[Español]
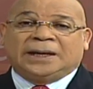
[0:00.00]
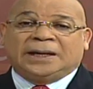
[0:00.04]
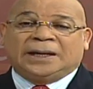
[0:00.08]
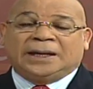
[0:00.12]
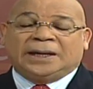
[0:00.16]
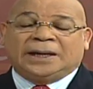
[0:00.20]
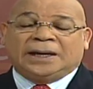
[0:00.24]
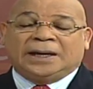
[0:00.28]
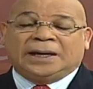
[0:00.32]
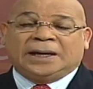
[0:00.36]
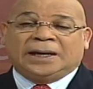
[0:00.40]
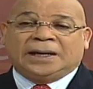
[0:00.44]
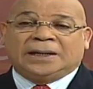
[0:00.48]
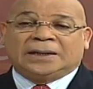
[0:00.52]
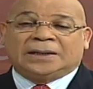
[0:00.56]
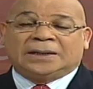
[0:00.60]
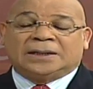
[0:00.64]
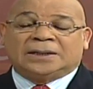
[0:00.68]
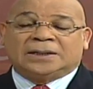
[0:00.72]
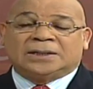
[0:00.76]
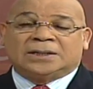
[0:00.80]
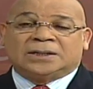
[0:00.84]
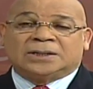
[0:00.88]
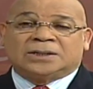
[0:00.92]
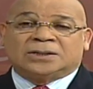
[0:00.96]
Eh,
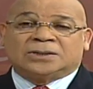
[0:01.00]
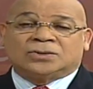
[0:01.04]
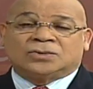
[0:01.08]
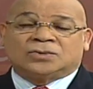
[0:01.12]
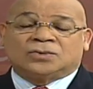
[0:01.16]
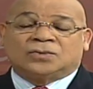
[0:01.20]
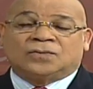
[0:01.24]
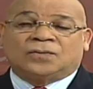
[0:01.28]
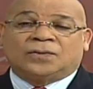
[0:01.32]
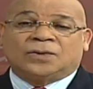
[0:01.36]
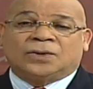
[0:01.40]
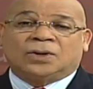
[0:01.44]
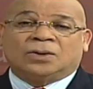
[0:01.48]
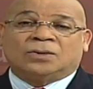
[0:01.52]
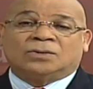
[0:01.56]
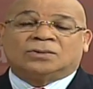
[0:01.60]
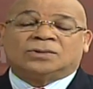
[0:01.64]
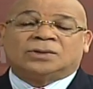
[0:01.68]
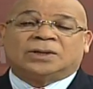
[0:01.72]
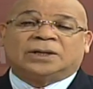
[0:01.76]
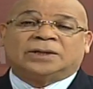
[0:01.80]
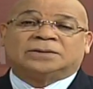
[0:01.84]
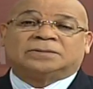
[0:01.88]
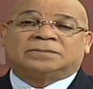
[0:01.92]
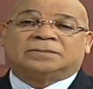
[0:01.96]
sufrió
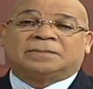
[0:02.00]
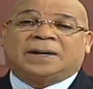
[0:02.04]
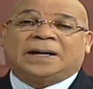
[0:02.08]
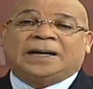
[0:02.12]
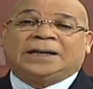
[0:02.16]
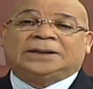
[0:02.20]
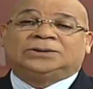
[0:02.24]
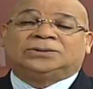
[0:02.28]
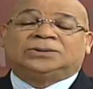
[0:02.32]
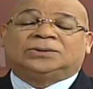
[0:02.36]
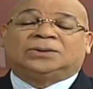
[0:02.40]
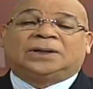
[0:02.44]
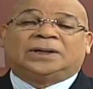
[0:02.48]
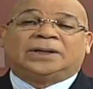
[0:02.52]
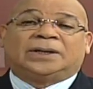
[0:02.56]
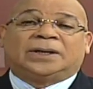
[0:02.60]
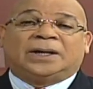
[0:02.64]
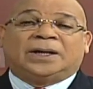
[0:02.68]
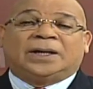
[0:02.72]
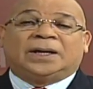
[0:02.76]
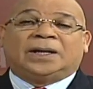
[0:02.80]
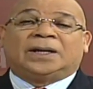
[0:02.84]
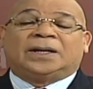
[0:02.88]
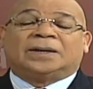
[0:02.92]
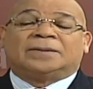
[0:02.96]
un desmayo
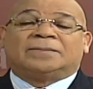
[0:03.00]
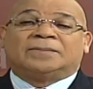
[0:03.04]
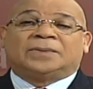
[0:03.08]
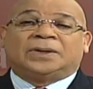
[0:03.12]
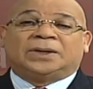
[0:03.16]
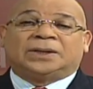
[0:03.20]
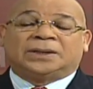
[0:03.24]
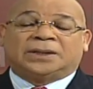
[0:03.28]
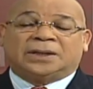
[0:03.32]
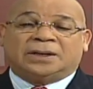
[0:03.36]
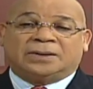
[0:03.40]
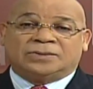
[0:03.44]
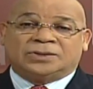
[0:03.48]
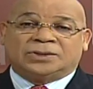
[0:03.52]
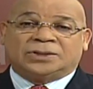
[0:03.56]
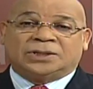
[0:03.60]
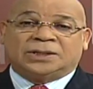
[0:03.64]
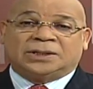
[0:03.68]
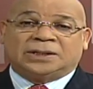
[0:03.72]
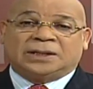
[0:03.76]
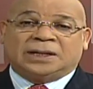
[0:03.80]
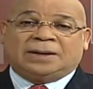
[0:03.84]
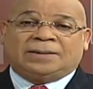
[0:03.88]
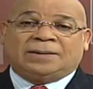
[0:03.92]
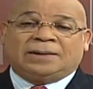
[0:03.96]
ayer mientras
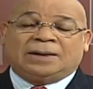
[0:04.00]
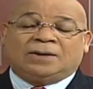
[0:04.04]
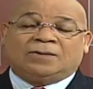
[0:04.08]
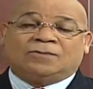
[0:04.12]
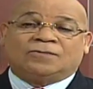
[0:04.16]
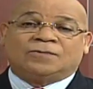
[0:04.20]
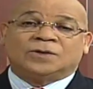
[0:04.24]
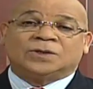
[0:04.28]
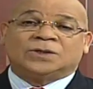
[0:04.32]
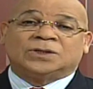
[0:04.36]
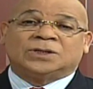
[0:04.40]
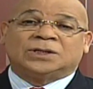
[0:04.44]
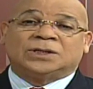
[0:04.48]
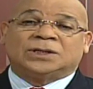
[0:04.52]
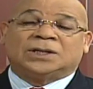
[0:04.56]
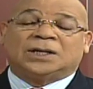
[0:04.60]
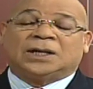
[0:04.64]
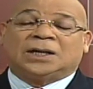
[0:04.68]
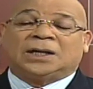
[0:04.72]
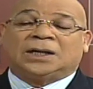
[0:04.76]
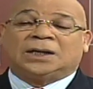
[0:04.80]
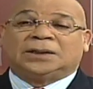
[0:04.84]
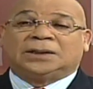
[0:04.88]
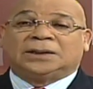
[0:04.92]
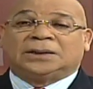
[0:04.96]
visitaba la
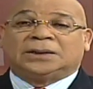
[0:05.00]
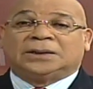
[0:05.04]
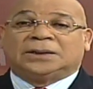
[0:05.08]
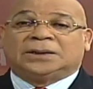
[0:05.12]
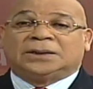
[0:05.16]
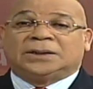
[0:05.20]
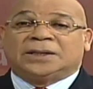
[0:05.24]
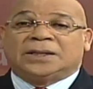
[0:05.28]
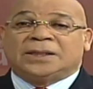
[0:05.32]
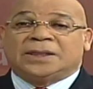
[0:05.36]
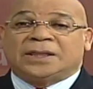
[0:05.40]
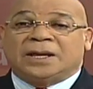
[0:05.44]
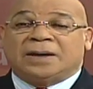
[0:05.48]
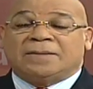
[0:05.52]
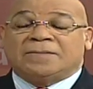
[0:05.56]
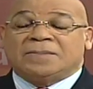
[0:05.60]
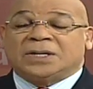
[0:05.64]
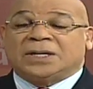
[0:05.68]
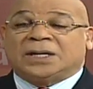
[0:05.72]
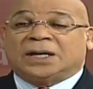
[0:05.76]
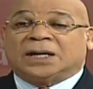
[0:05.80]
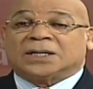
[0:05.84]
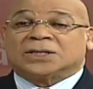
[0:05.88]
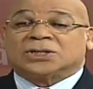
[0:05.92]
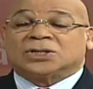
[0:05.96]
oficina de
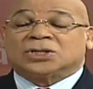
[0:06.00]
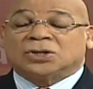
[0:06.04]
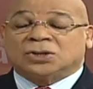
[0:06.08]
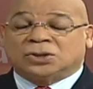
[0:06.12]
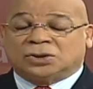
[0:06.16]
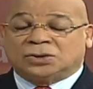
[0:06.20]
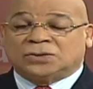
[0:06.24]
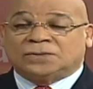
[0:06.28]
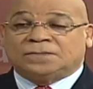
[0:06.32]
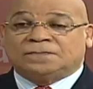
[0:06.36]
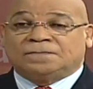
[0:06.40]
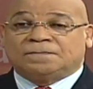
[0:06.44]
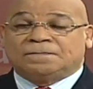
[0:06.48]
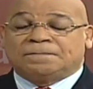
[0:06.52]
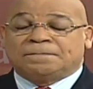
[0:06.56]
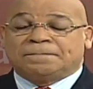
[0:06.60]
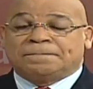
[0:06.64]
migración.